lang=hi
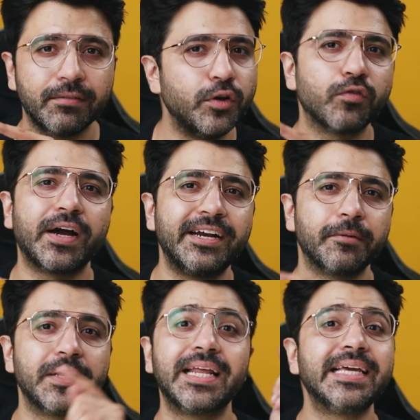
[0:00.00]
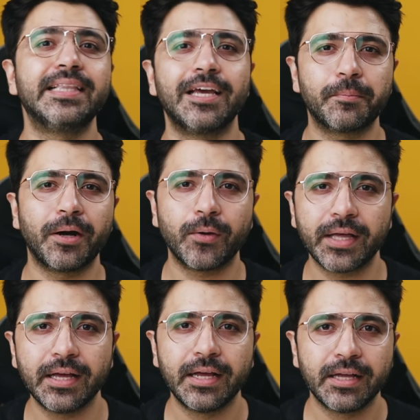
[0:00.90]
व्यू फाइंडर में नहीं देख
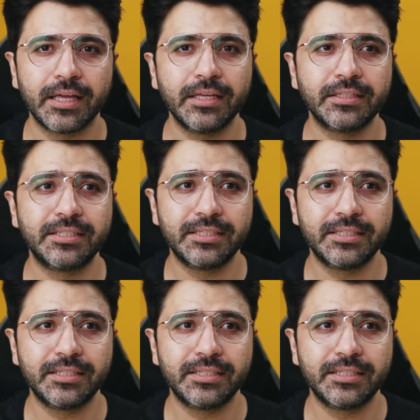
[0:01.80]
पाओगे कि